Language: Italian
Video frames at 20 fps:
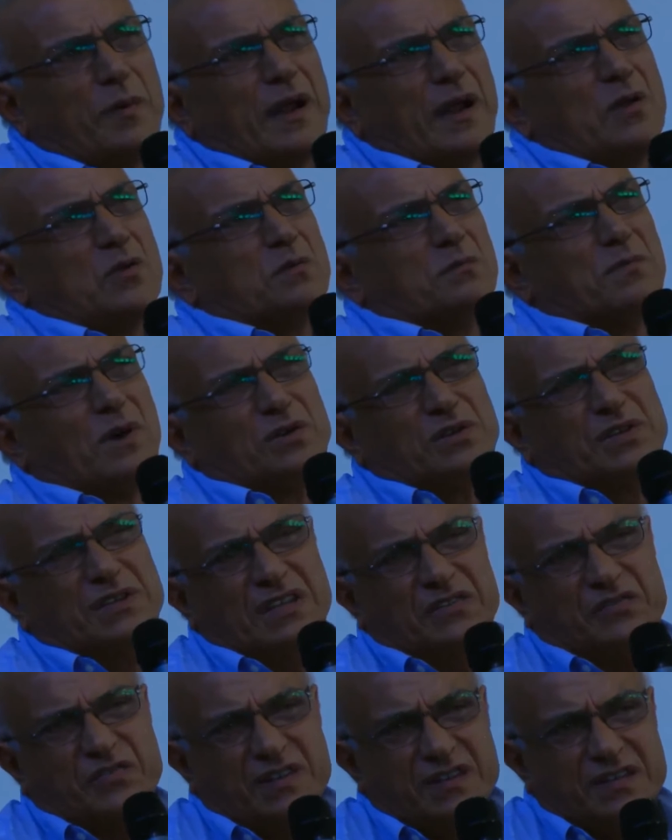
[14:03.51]
E quando
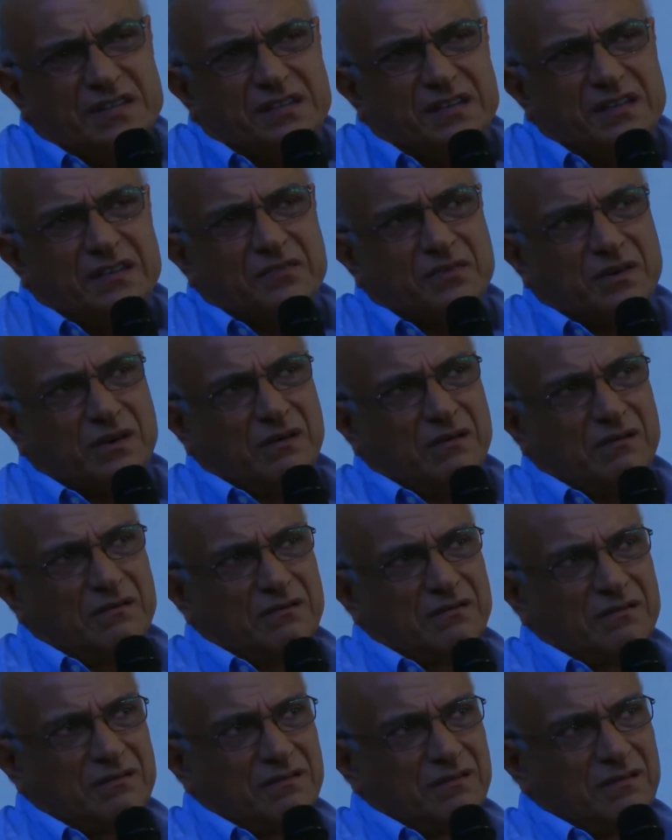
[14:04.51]
opera lui, opera in un
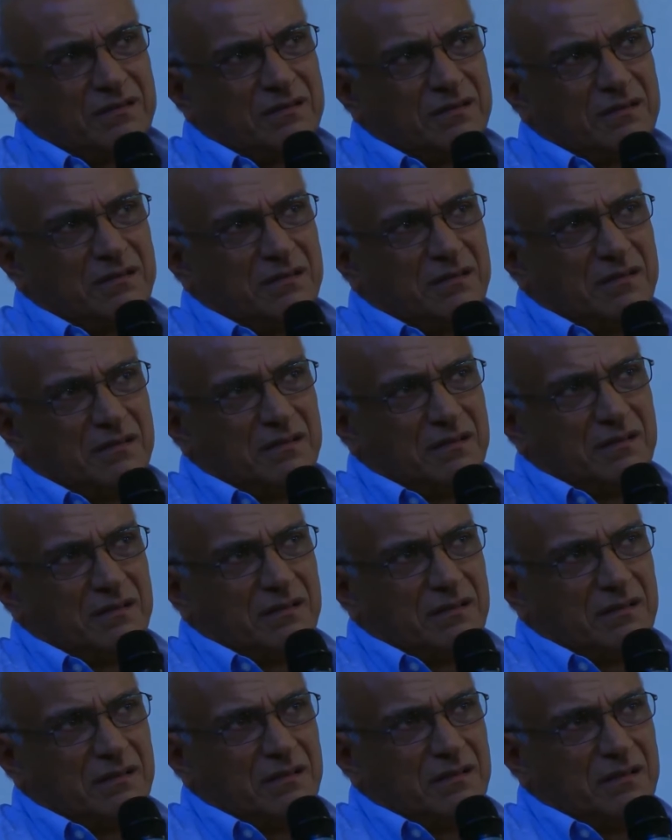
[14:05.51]
modo
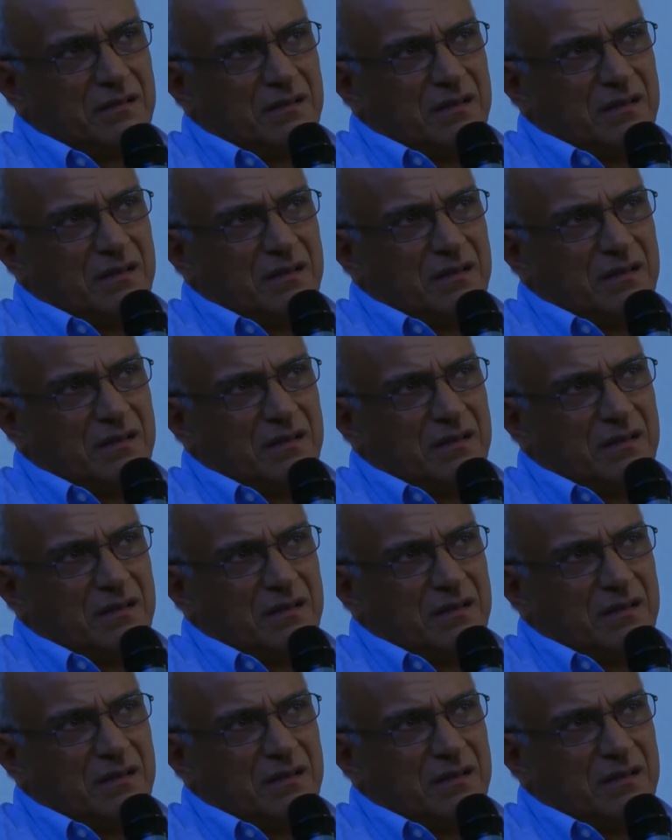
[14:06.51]
definitivo